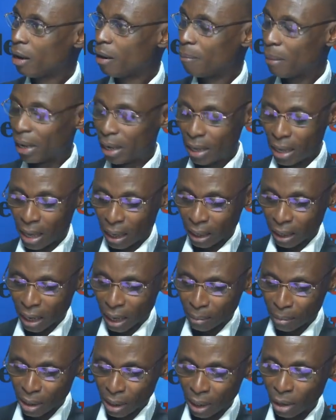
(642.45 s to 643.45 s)
Mais il y a
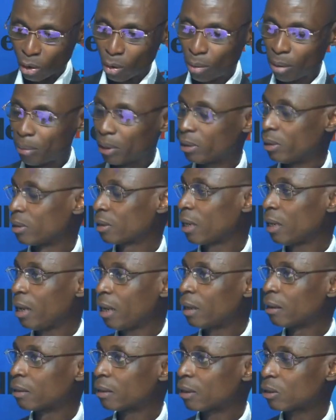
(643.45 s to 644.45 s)
également les compléments de
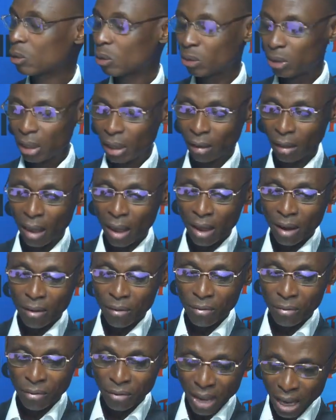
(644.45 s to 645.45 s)
salaire, qui sont des
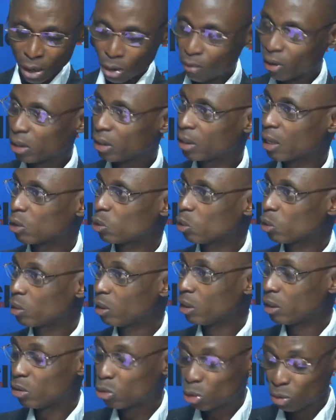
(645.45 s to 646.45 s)
vieilles revendications qui
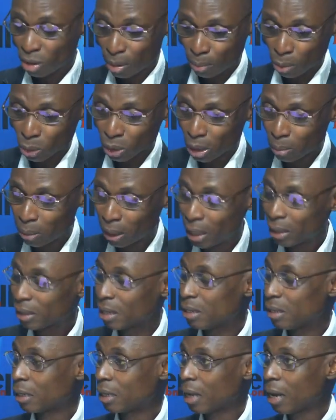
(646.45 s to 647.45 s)
ont été souvent posées par les
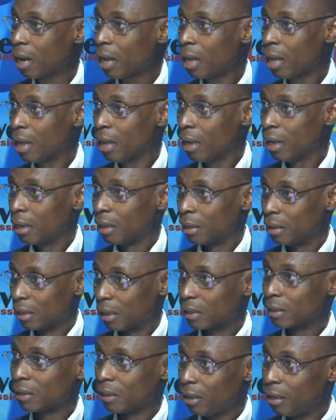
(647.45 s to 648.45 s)
syndicats. Le,
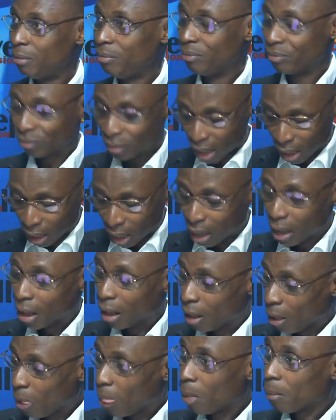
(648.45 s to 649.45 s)
le syndicat, qui réclame
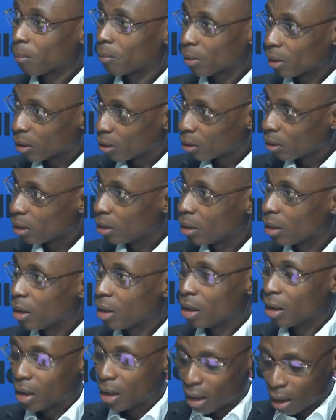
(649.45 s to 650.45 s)
152
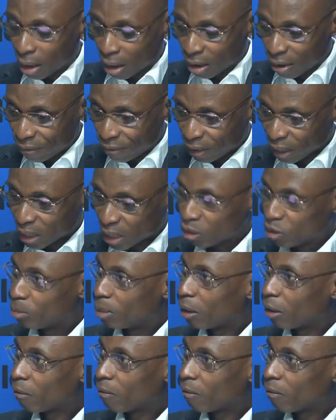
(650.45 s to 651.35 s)
milliards. Effectivement.